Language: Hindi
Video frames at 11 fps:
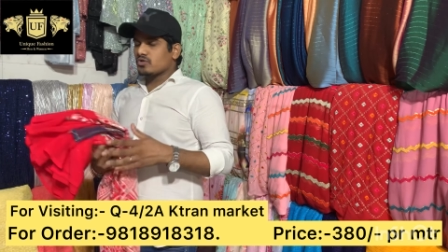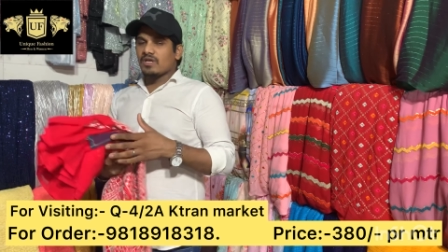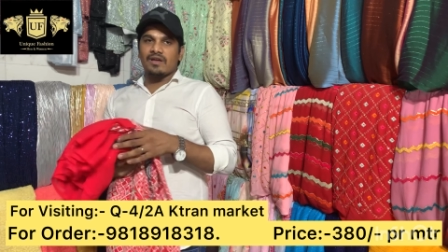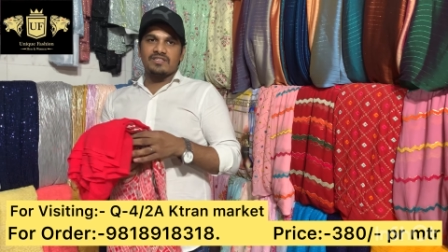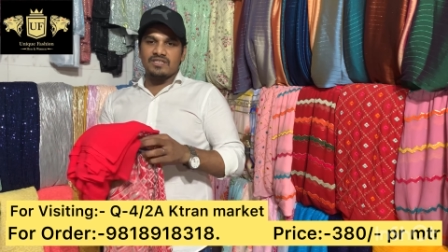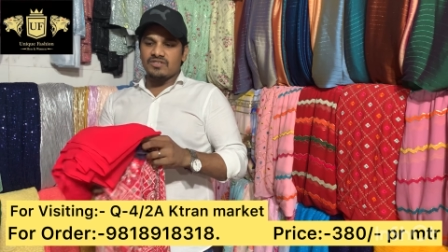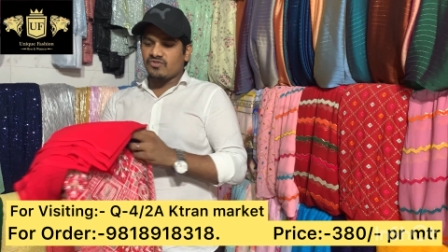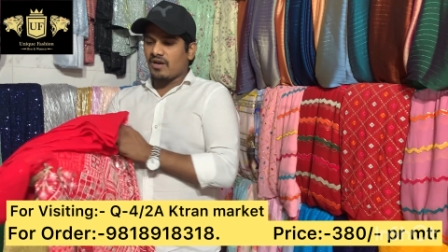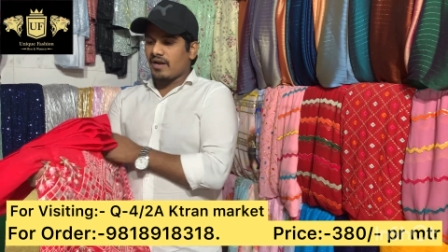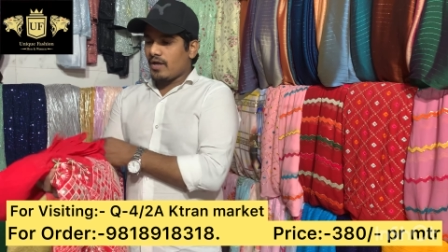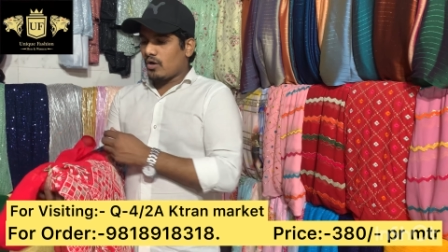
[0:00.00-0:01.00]
चौथ का सीजन चल
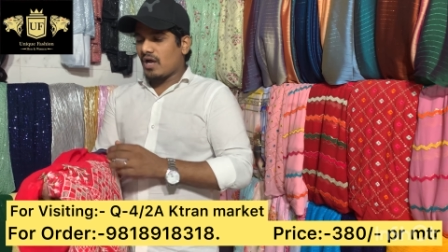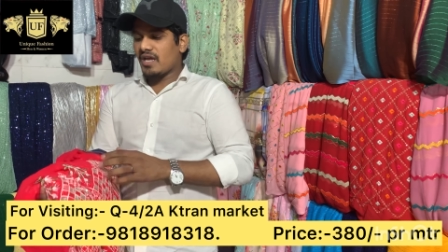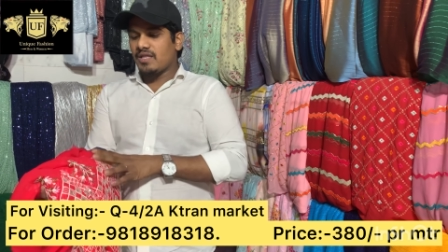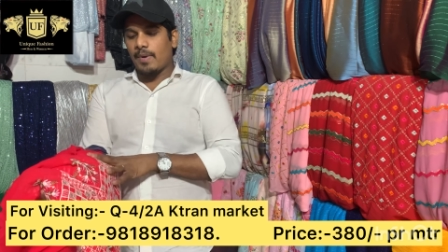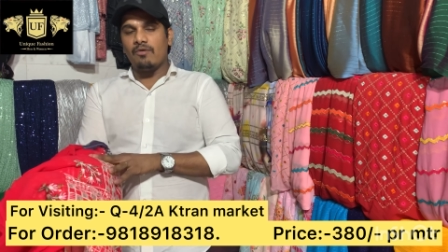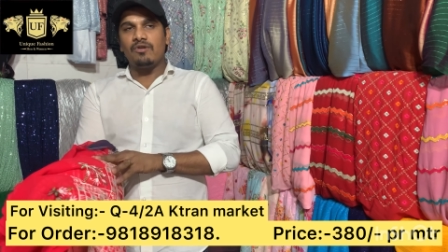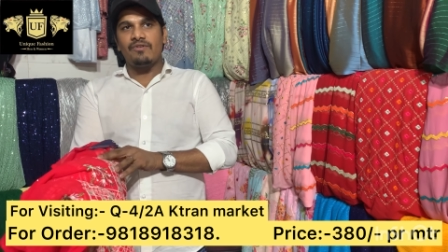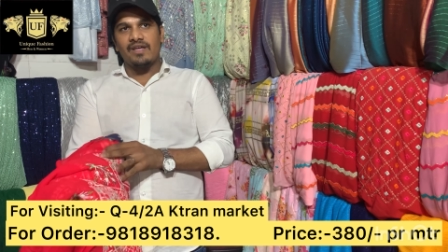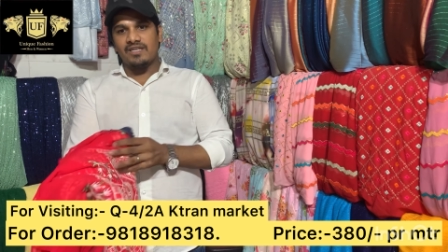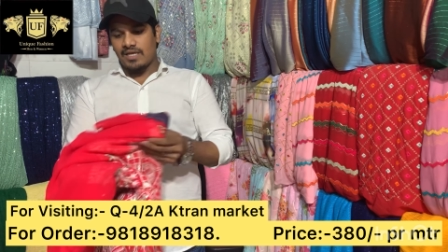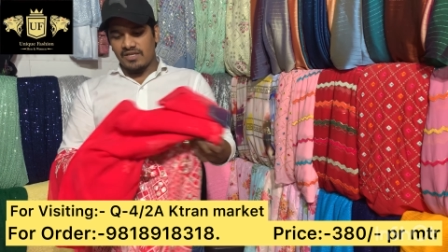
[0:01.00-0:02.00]
रहा है और आगे दीपावली
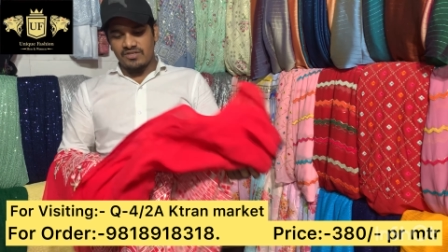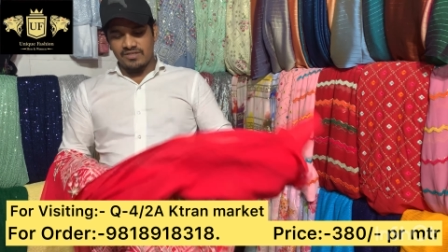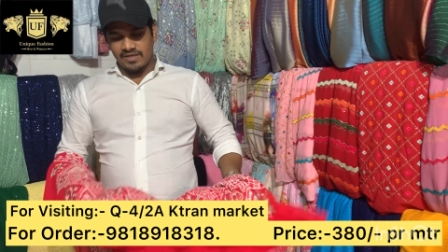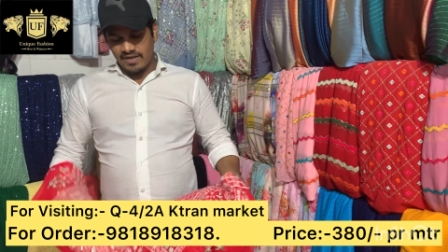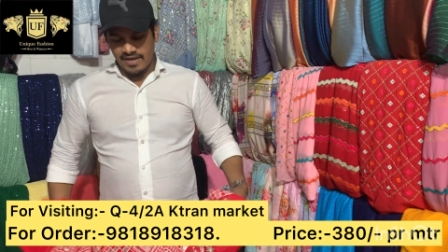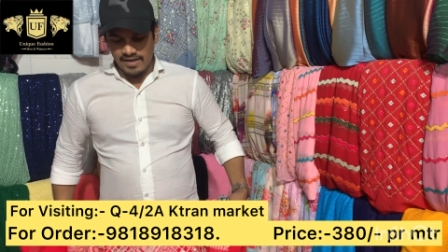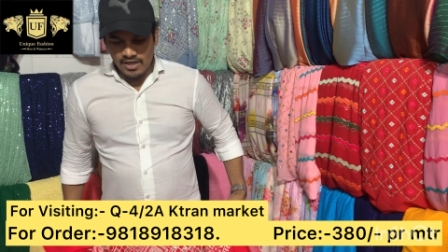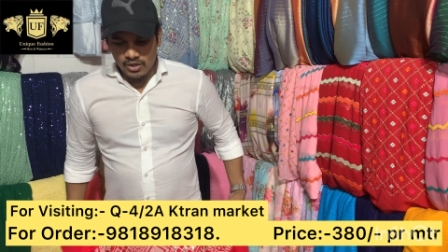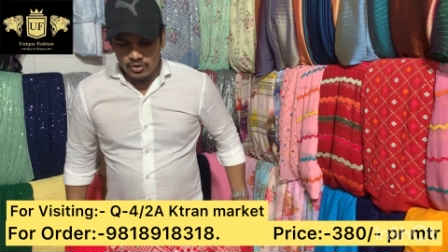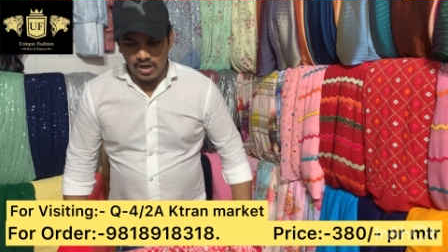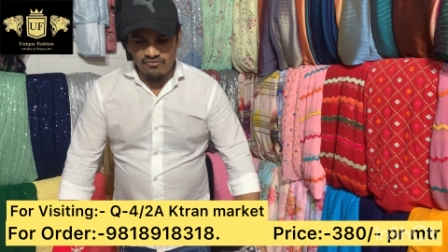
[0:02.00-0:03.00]
वगैरह सारे सीजन है
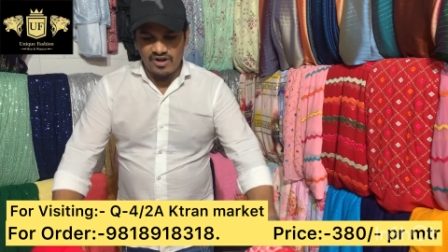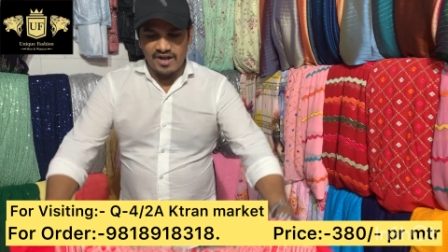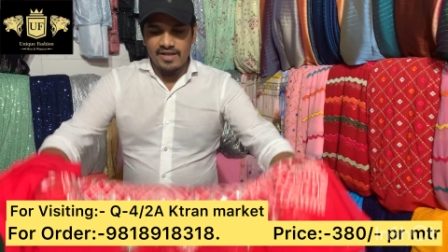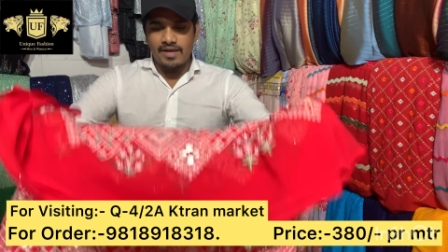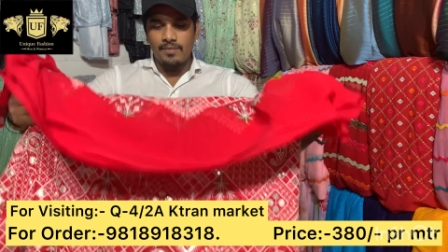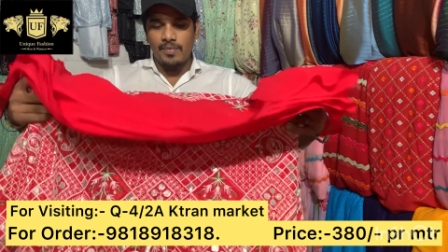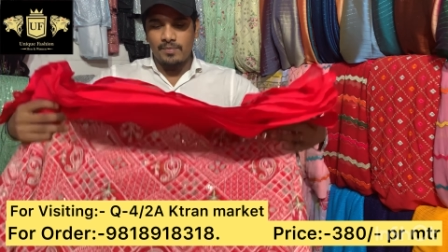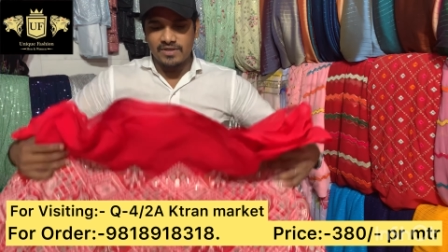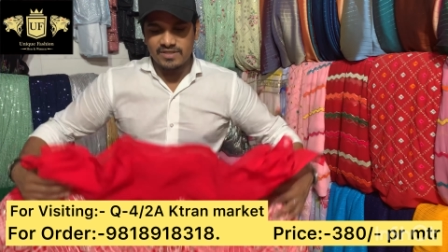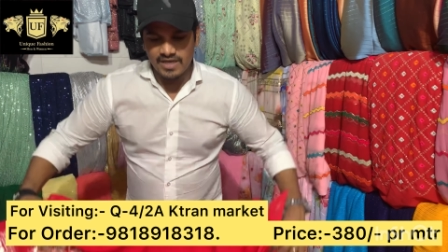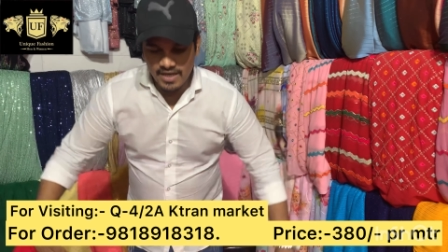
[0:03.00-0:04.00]
तो आप वेडिंग के
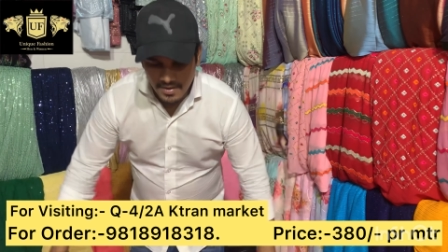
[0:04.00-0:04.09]
पर्पज से